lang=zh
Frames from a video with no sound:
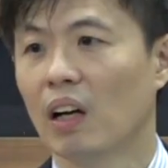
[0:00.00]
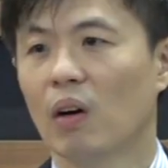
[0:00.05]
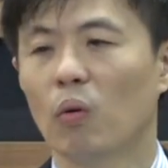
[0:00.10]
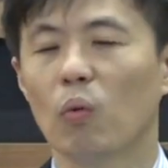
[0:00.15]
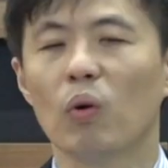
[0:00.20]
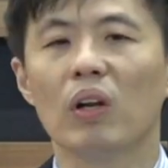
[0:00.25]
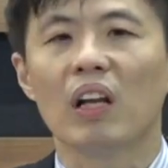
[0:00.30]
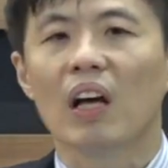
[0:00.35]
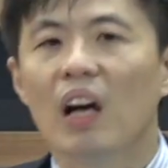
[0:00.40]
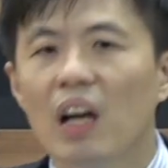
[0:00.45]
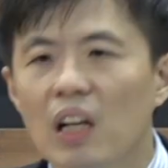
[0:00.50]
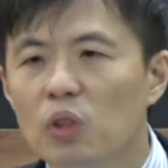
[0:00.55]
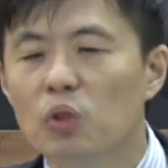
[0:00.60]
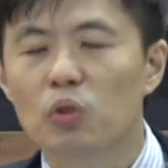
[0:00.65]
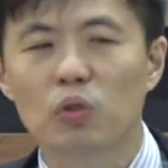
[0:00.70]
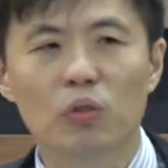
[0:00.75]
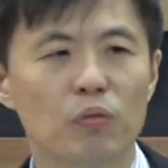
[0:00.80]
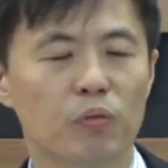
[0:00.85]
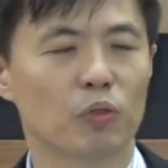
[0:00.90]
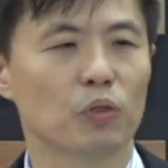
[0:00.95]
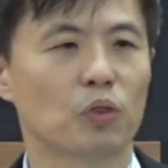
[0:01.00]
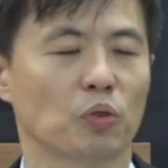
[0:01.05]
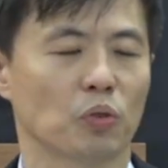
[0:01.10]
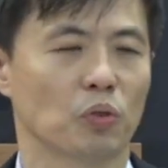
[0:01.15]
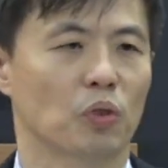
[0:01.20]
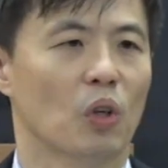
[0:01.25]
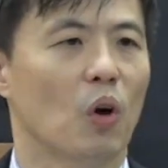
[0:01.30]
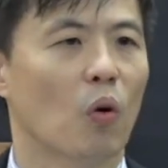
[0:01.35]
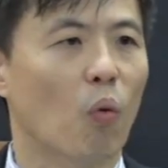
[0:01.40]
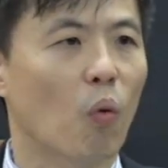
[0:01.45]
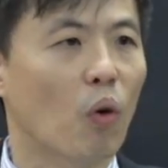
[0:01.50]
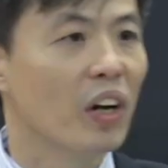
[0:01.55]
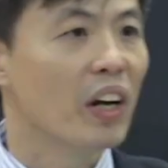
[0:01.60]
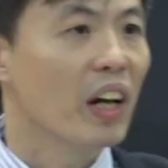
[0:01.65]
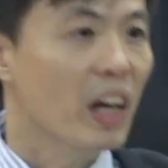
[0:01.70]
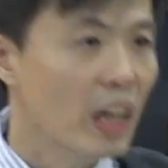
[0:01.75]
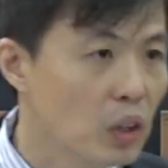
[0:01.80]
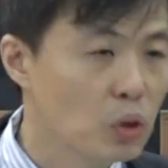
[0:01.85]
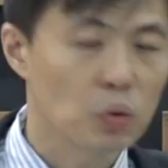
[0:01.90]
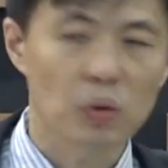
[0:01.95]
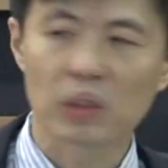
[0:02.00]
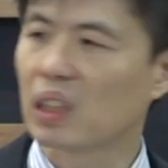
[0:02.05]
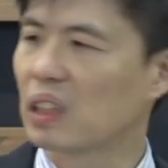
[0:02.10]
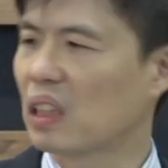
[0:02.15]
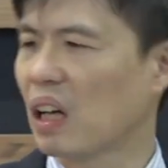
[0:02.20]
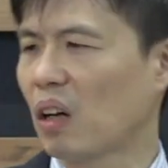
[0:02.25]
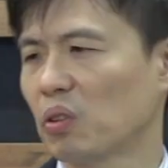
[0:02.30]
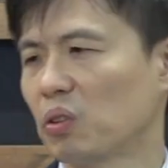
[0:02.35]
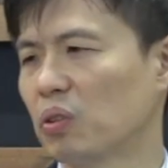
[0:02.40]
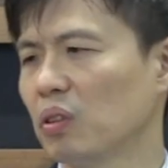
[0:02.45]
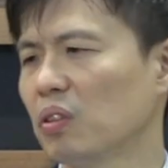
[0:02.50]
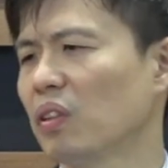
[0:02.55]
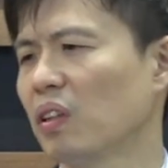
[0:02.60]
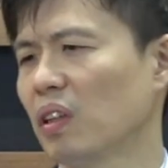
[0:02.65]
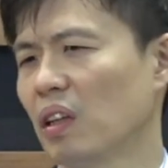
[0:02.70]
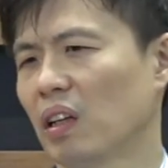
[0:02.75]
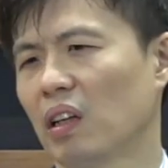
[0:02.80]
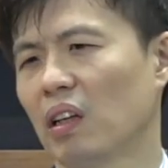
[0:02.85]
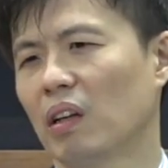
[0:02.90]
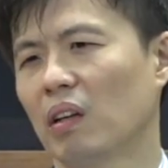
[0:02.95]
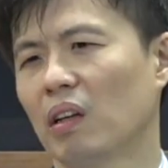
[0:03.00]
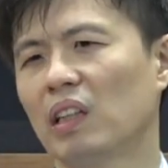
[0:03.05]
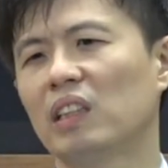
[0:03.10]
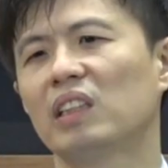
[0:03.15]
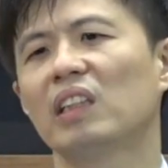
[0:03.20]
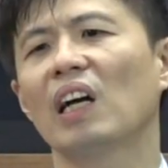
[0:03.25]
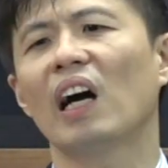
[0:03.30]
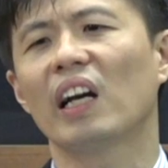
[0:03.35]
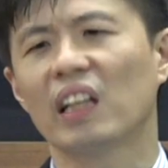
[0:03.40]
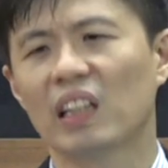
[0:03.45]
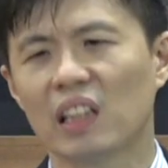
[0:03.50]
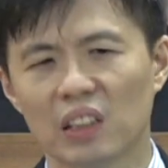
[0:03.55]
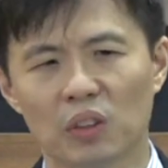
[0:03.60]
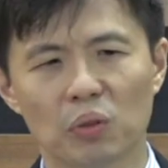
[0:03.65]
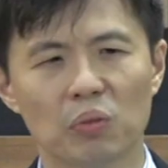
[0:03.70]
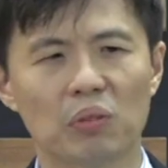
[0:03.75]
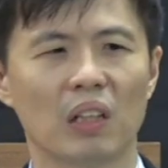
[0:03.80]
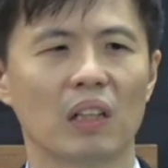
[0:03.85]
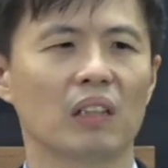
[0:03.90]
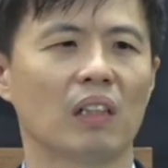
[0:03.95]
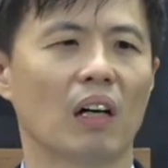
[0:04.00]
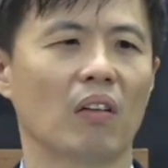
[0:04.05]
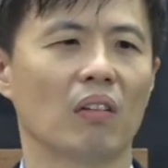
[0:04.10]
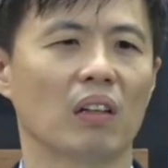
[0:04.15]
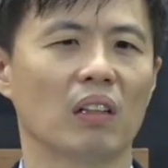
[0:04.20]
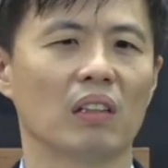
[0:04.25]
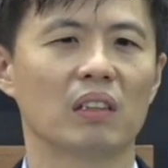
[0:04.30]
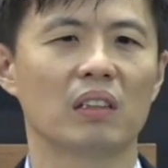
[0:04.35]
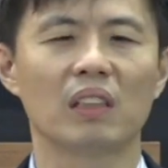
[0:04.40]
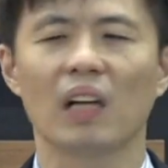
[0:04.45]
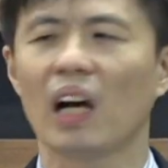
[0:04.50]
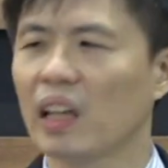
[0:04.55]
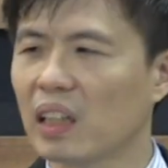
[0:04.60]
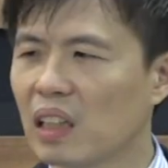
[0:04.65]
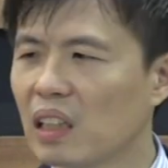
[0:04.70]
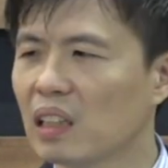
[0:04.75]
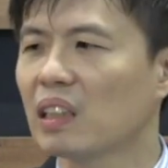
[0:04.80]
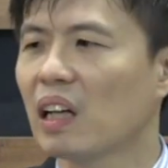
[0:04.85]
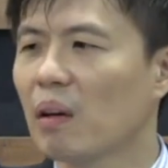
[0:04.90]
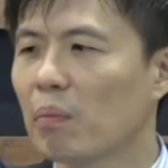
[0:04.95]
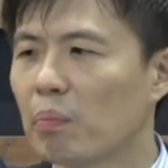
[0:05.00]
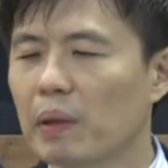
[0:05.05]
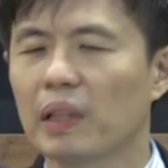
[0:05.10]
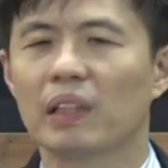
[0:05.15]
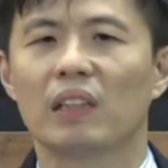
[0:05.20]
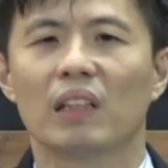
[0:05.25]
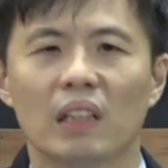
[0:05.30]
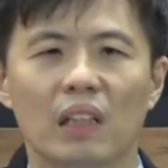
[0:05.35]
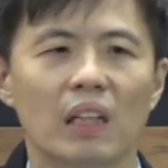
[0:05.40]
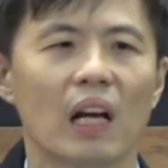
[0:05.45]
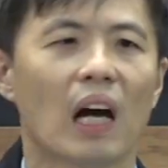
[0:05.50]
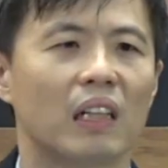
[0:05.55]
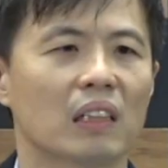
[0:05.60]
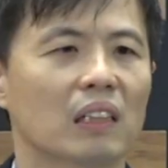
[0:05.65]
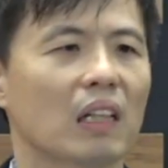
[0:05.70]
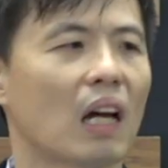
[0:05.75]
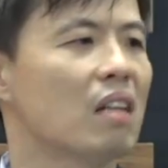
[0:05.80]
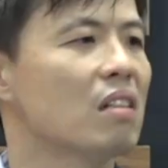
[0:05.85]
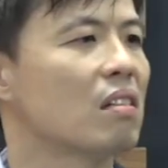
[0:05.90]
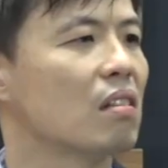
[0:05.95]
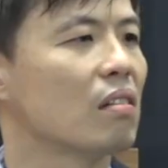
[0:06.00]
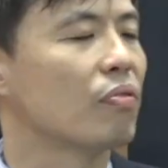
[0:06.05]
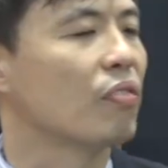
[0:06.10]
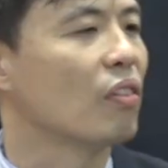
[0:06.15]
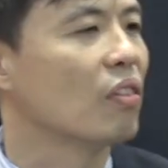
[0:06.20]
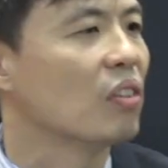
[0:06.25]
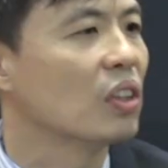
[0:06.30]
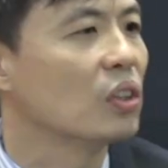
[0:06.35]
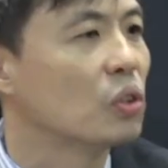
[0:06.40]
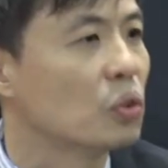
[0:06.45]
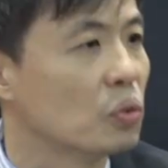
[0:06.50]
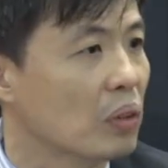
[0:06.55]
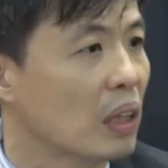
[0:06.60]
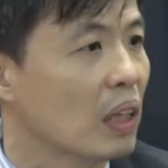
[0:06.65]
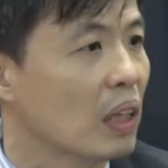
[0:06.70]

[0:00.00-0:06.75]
我能顺服主，我能做得到，绝对。你下一刻就跌倒了，下一刻像彼得一样三次否认主了，